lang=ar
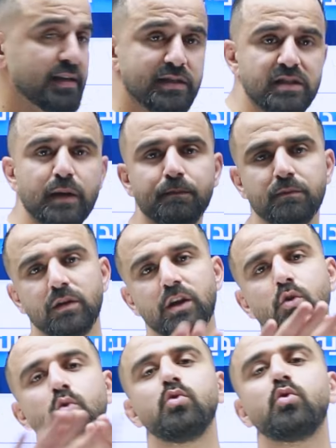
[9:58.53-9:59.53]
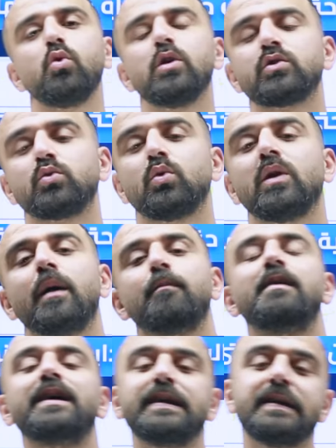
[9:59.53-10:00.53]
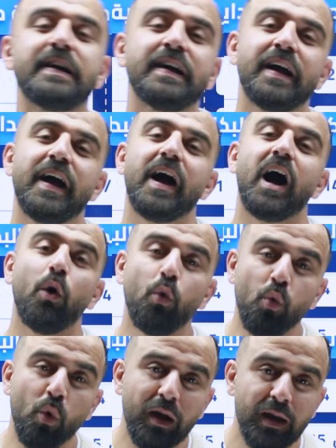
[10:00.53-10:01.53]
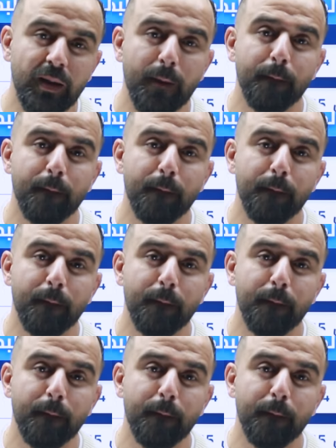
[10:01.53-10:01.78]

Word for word: للسبت يكون كل الطلاب معي اول